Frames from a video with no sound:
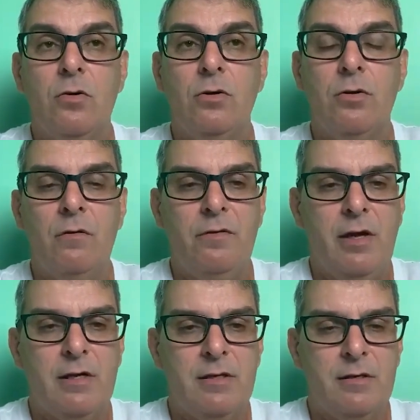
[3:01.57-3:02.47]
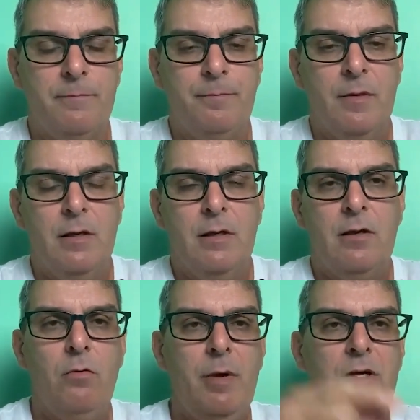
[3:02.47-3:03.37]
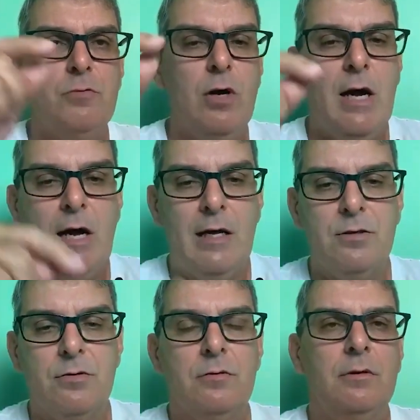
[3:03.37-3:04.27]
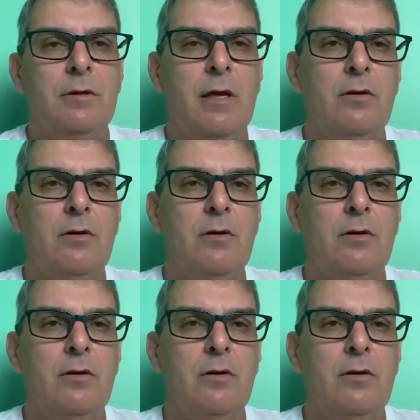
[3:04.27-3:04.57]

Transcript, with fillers: controversa então, o mesmo caso né,